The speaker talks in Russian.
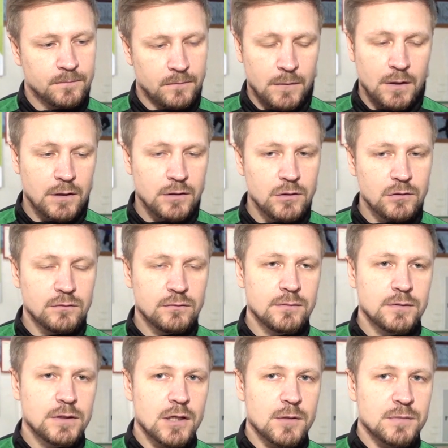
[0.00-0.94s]
Да, не,
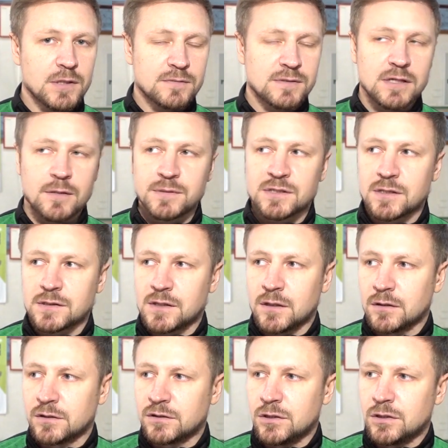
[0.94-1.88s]
я, я, я бы
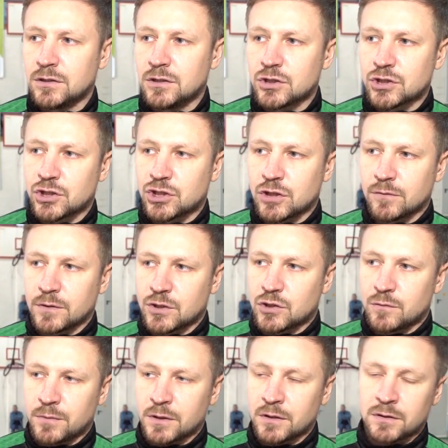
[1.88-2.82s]
сказал, не ниже, чем на
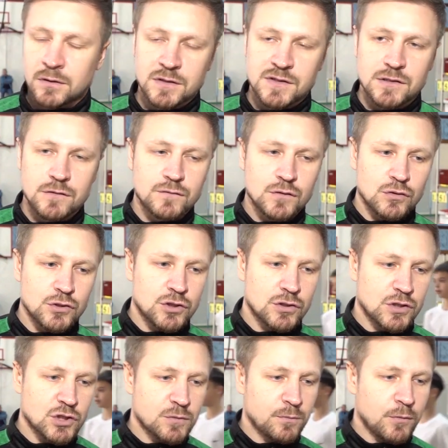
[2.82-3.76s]
чемпионате России в Сочи
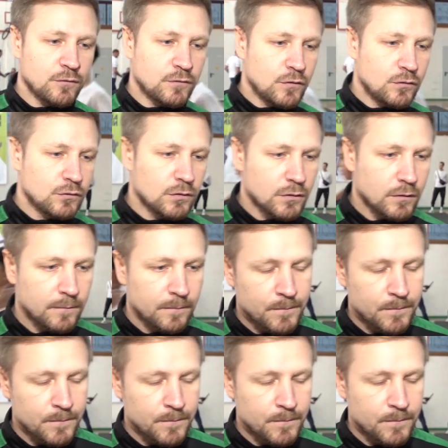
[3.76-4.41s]
на шиповке юных.